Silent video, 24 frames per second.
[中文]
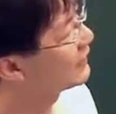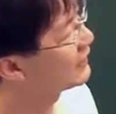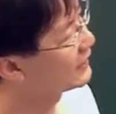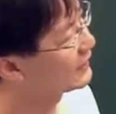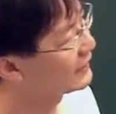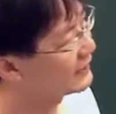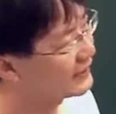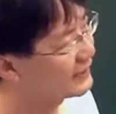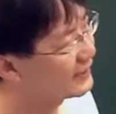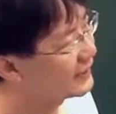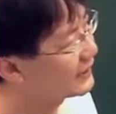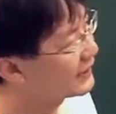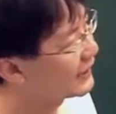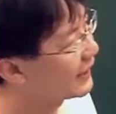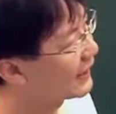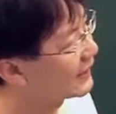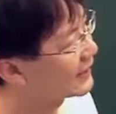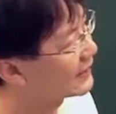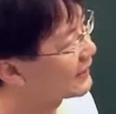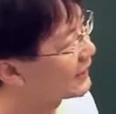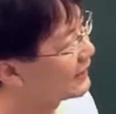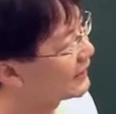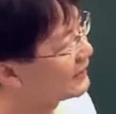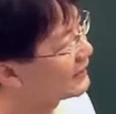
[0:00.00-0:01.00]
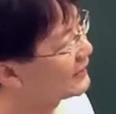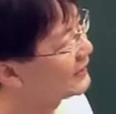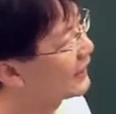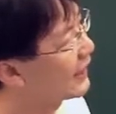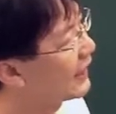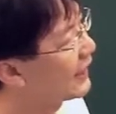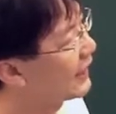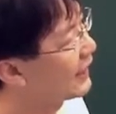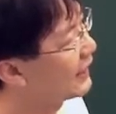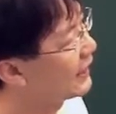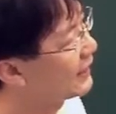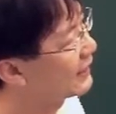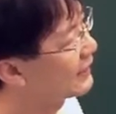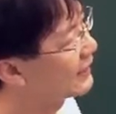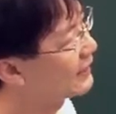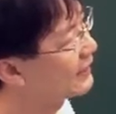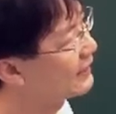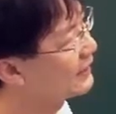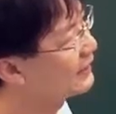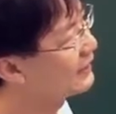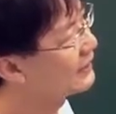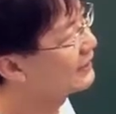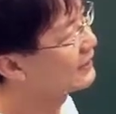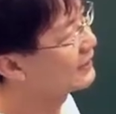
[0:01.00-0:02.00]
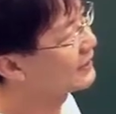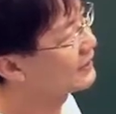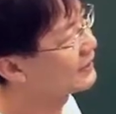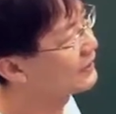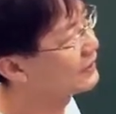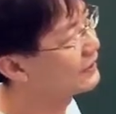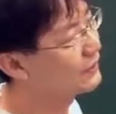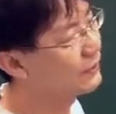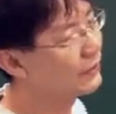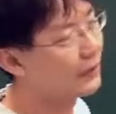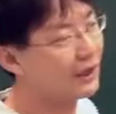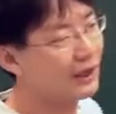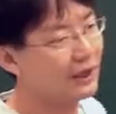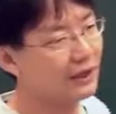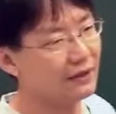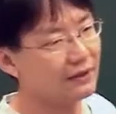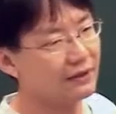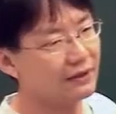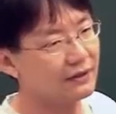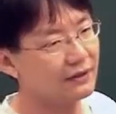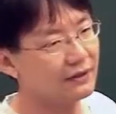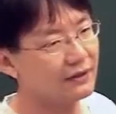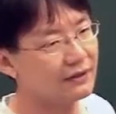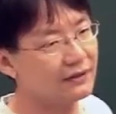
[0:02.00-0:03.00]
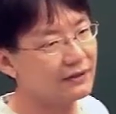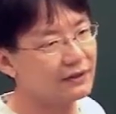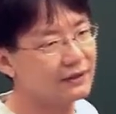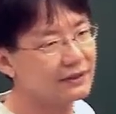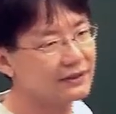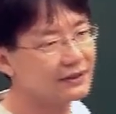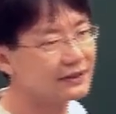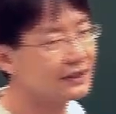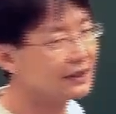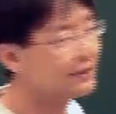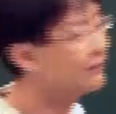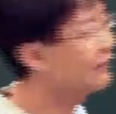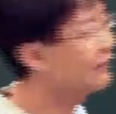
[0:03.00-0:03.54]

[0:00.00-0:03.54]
你西大增加是往这